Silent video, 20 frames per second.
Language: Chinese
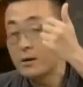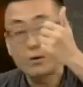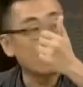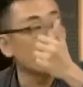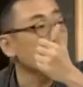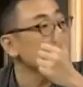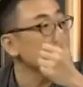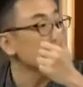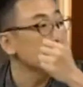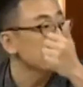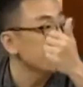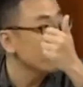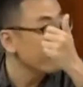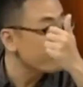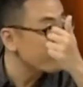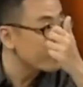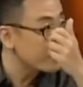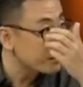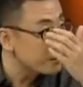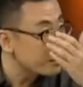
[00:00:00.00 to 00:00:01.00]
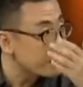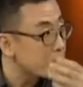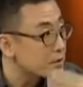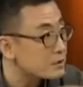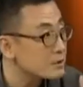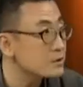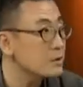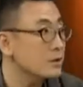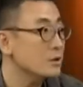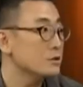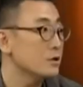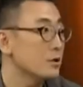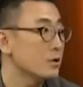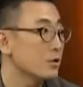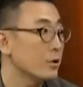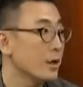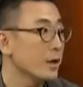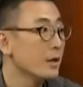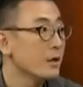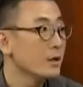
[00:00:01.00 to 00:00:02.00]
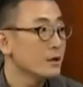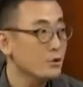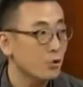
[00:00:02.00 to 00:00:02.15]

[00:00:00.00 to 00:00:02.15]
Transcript: 罗姆尼夫人也是这个策略，